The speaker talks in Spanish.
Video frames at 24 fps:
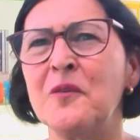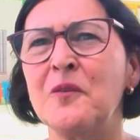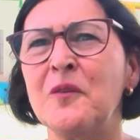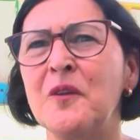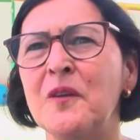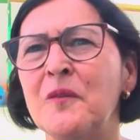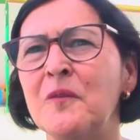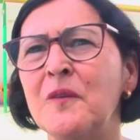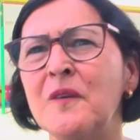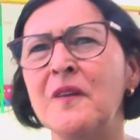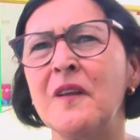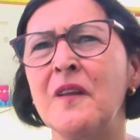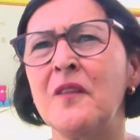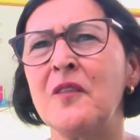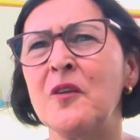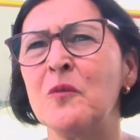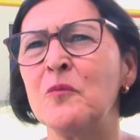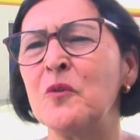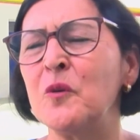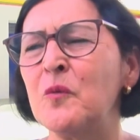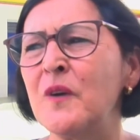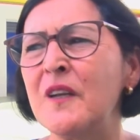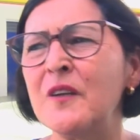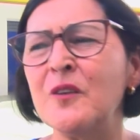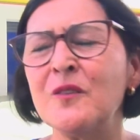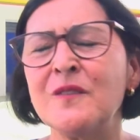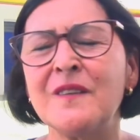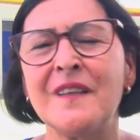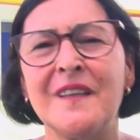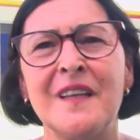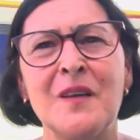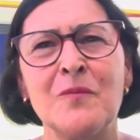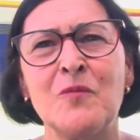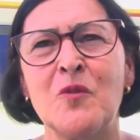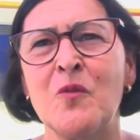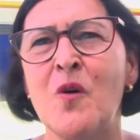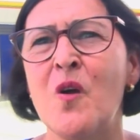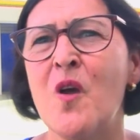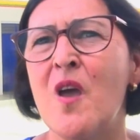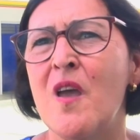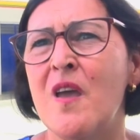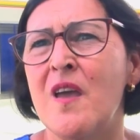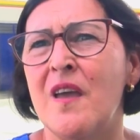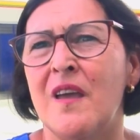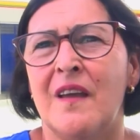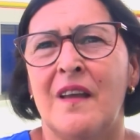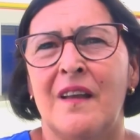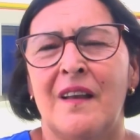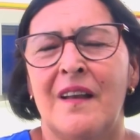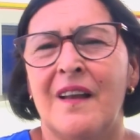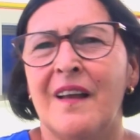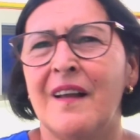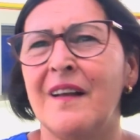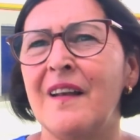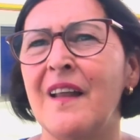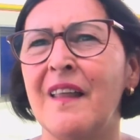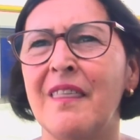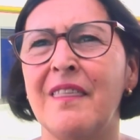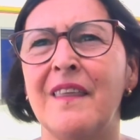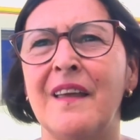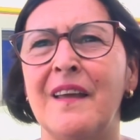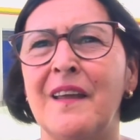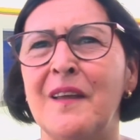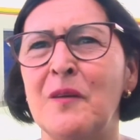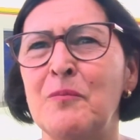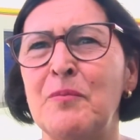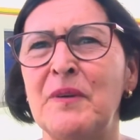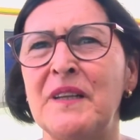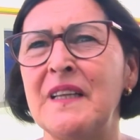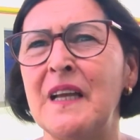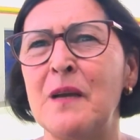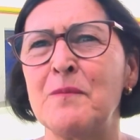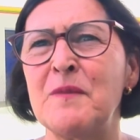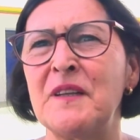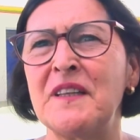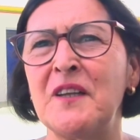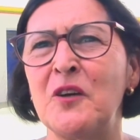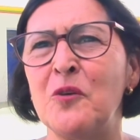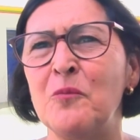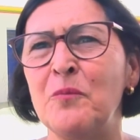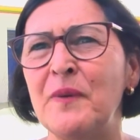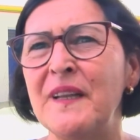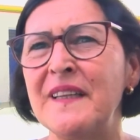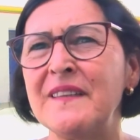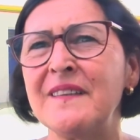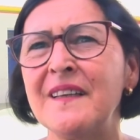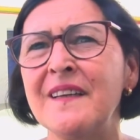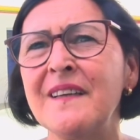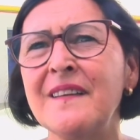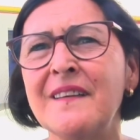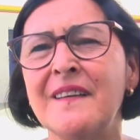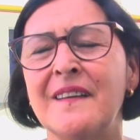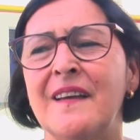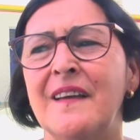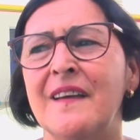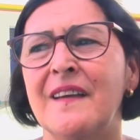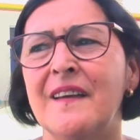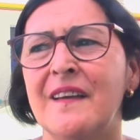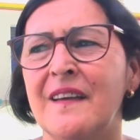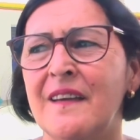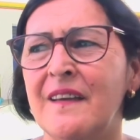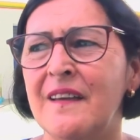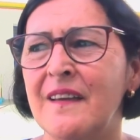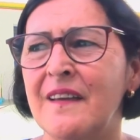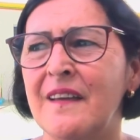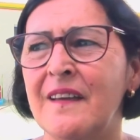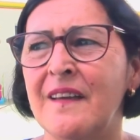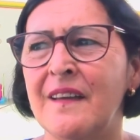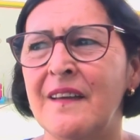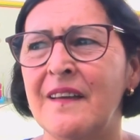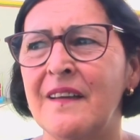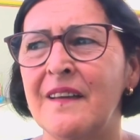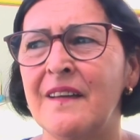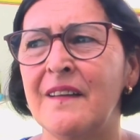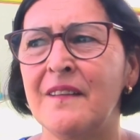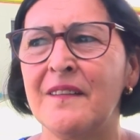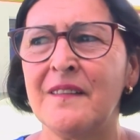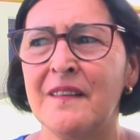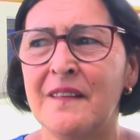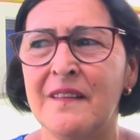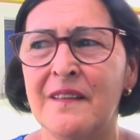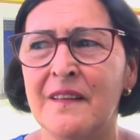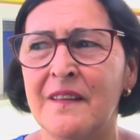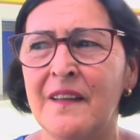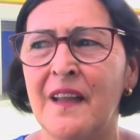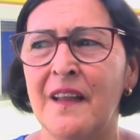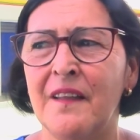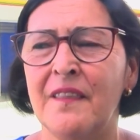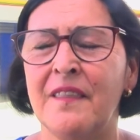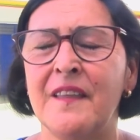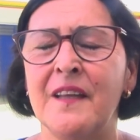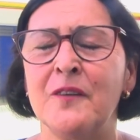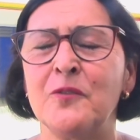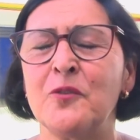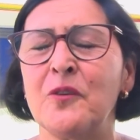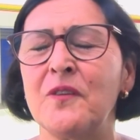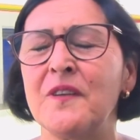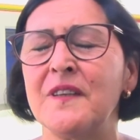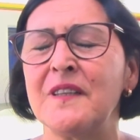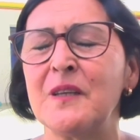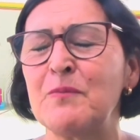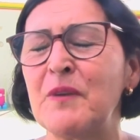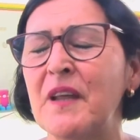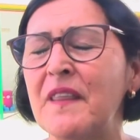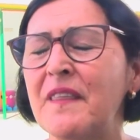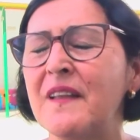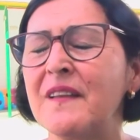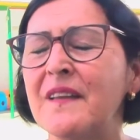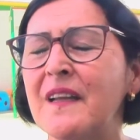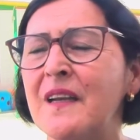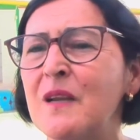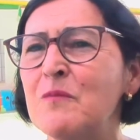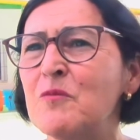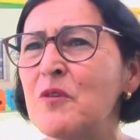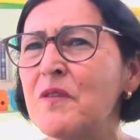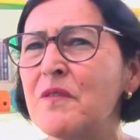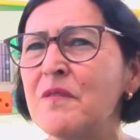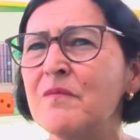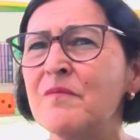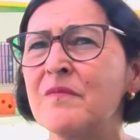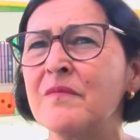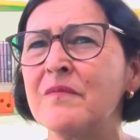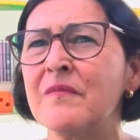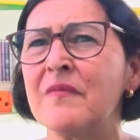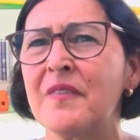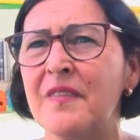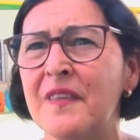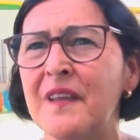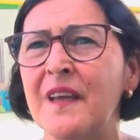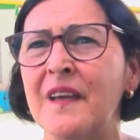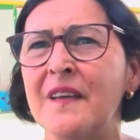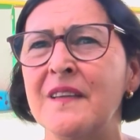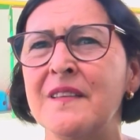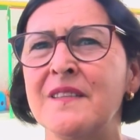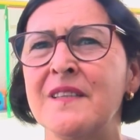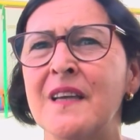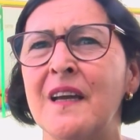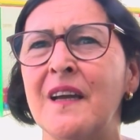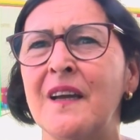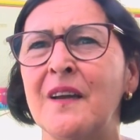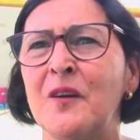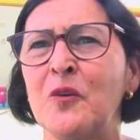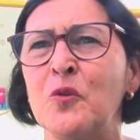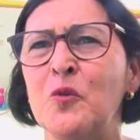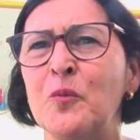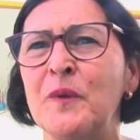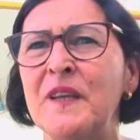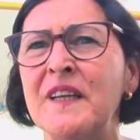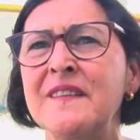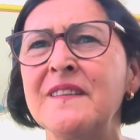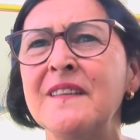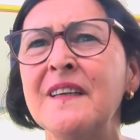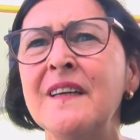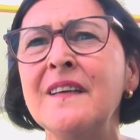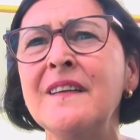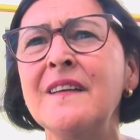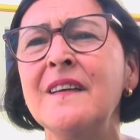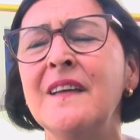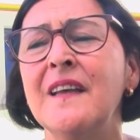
un inicio muy bueno, tenemos eh, las clases prácticamente completas, eh, de 107 plazas tenemos 100 mm, ya cubiertas.